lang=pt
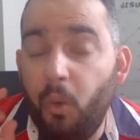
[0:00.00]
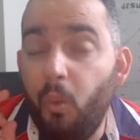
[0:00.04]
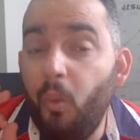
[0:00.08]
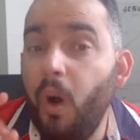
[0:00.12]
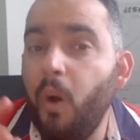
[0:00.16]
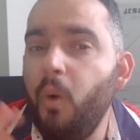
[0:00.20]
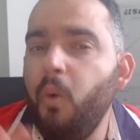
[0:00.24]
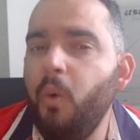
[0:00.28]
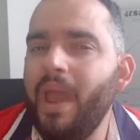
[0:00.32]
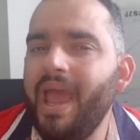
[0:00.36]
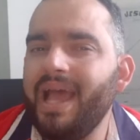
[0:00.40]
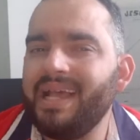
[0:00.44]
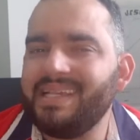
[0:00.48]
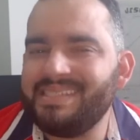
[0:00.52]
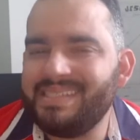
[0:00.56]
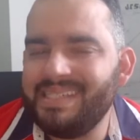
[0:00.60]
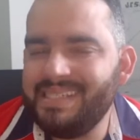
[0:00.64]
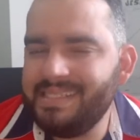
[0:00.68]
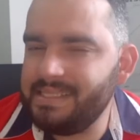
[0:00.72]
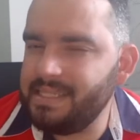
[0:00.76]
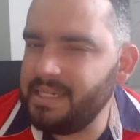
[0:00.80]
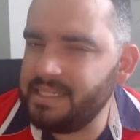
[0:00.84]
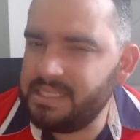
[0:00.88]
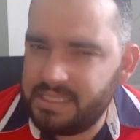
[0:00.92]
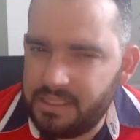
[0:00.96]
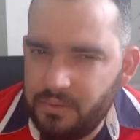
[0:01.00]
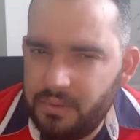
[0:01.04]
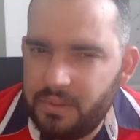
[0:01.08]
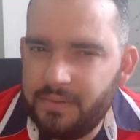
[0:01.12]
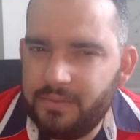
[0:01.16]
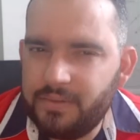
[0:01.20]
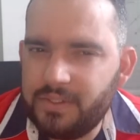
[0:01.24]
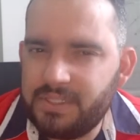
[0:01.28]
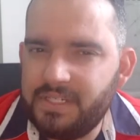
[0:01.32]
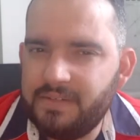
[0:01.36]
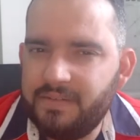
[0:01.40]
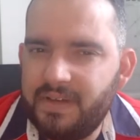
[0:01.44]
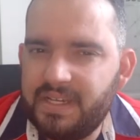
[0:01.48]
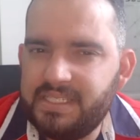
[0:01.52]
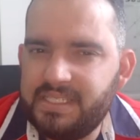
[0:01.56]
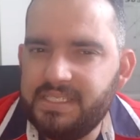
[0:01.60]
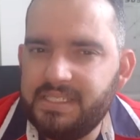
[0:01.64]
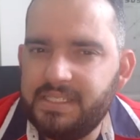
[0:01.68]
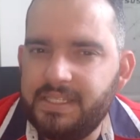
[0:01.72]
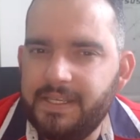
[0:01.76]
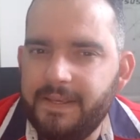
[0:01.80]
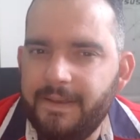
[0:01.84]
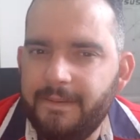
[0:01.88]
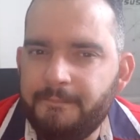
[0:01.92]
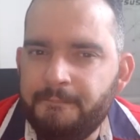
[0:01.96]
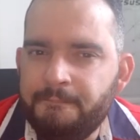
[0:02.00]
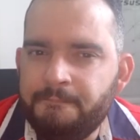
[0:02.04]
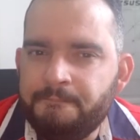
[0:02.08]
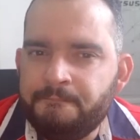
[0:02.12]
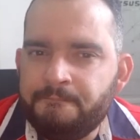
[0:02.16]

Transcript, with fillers: qual é a sensação que você vai sentir?